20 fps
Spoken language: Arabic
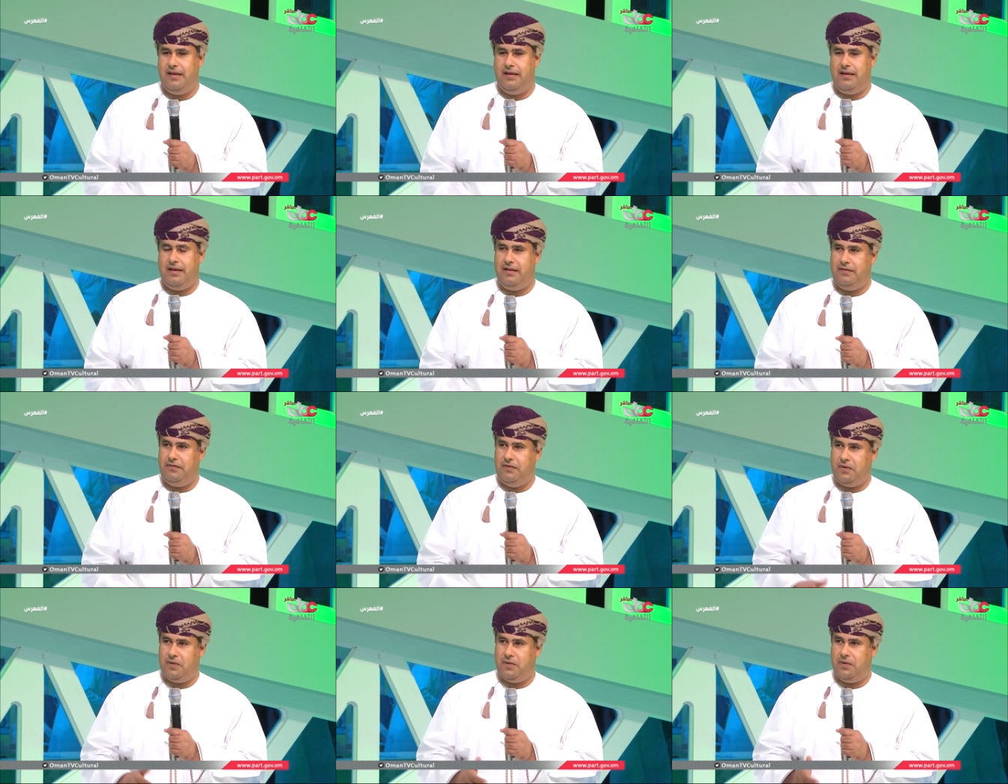
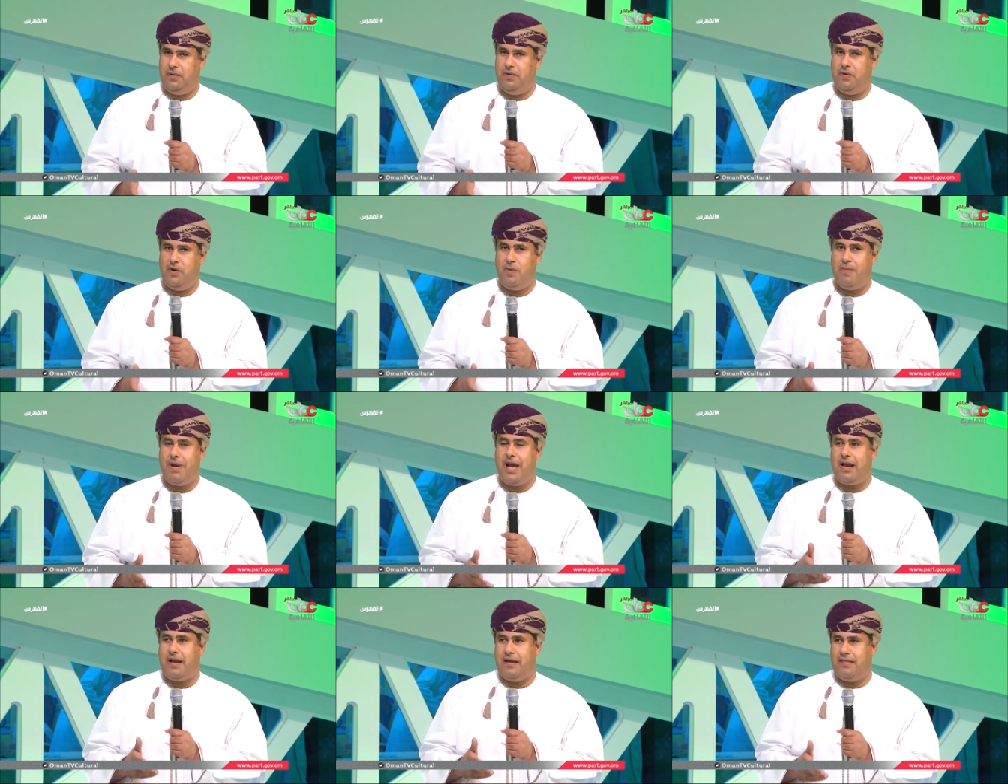يعني في كل
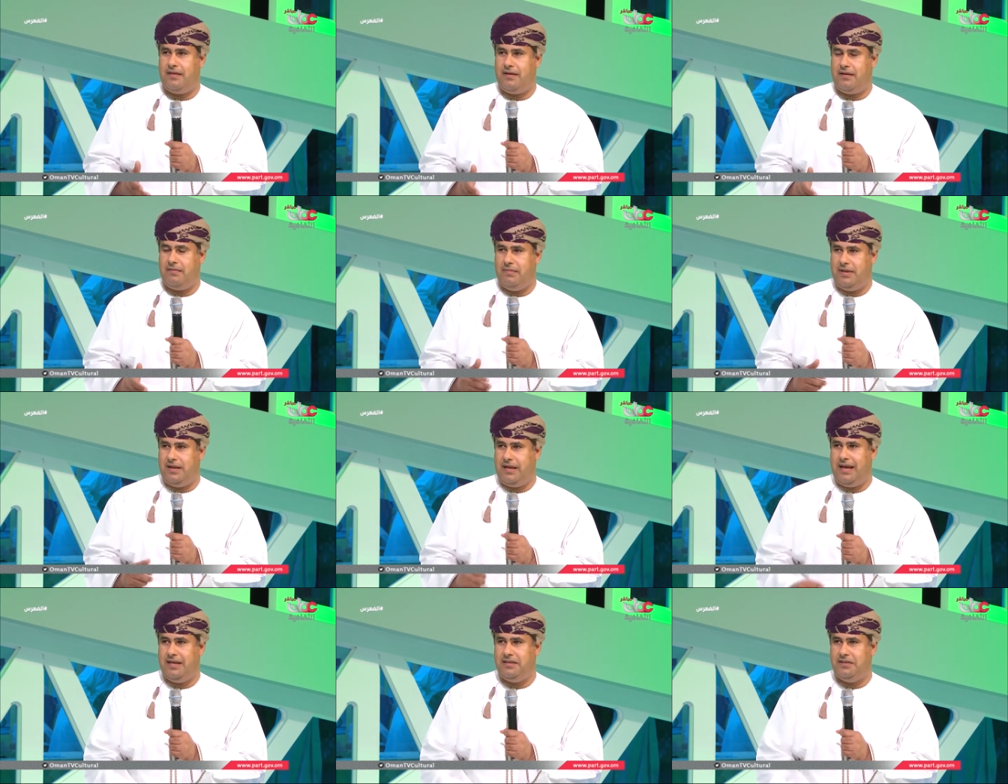يوم أكثر
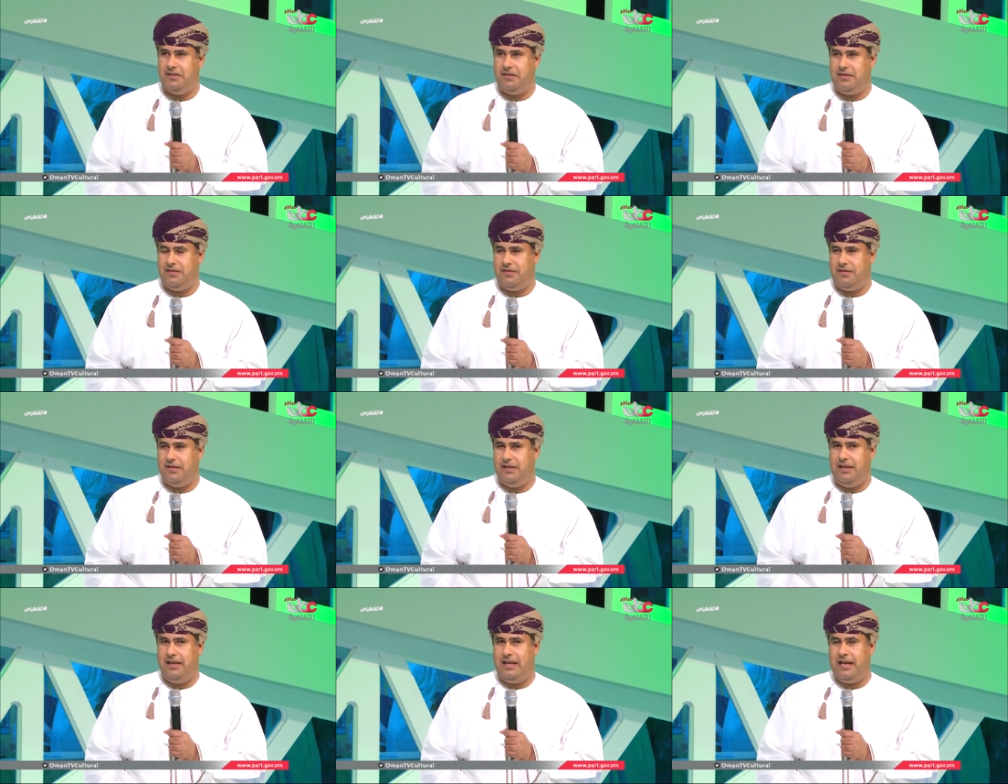من 10
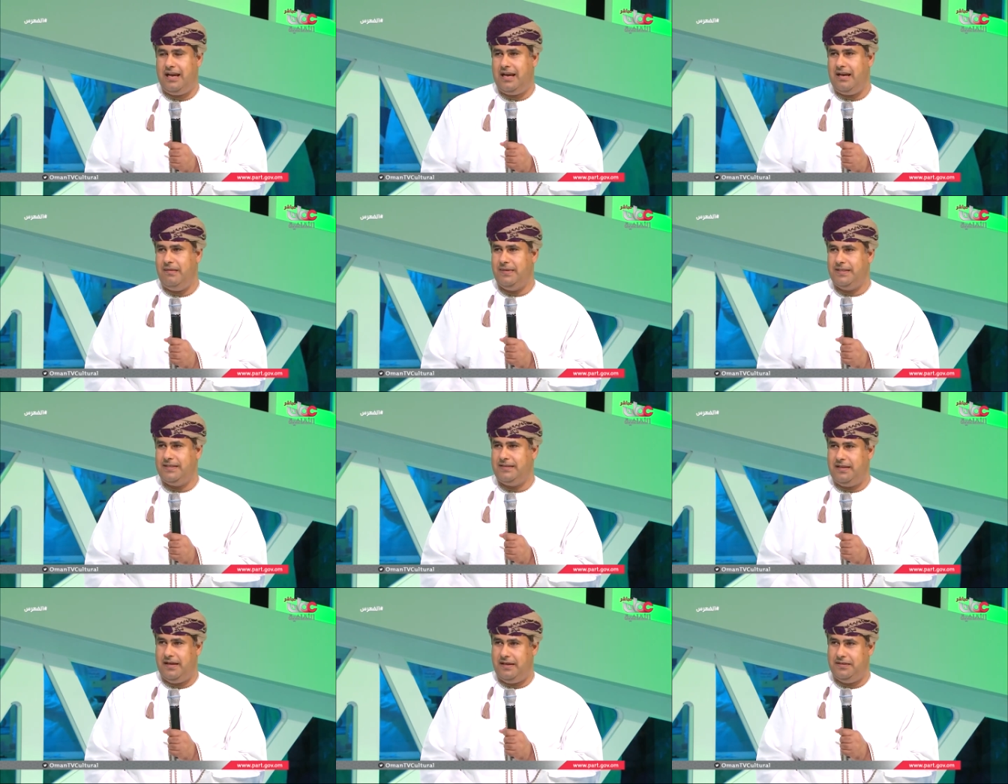إلى
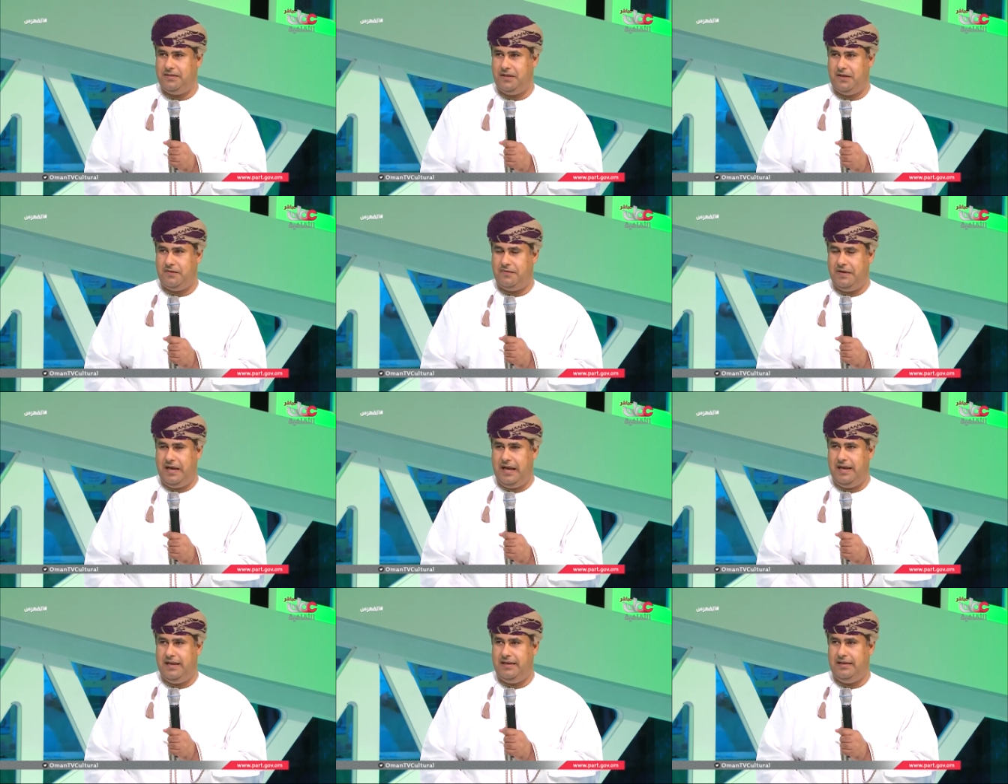15
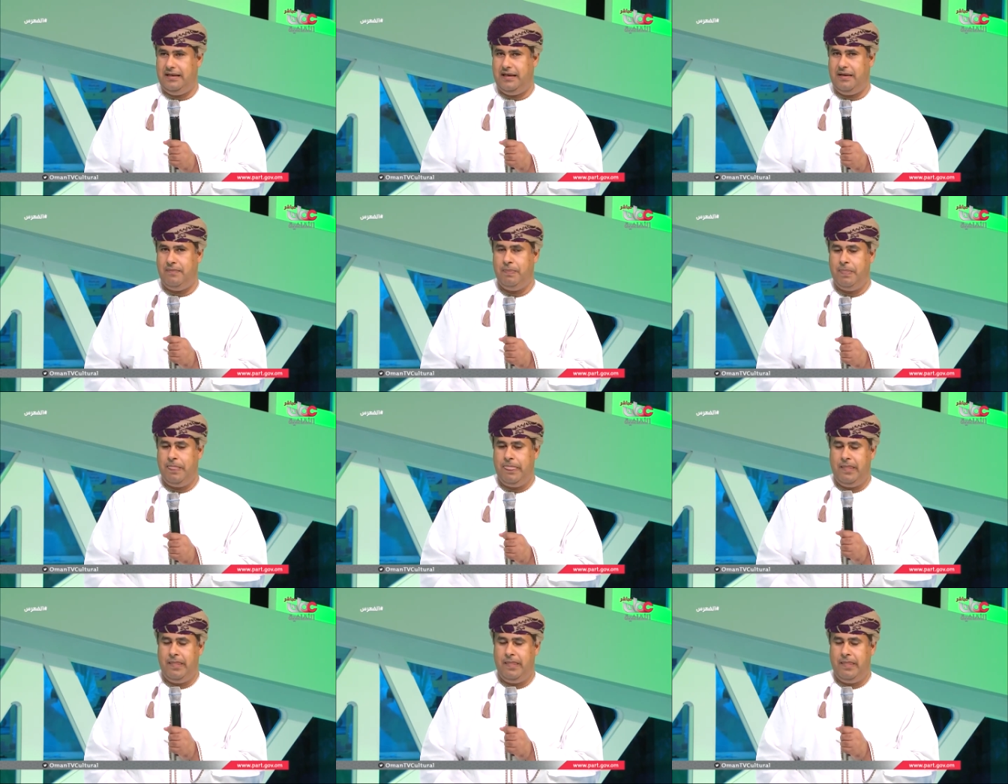فعالية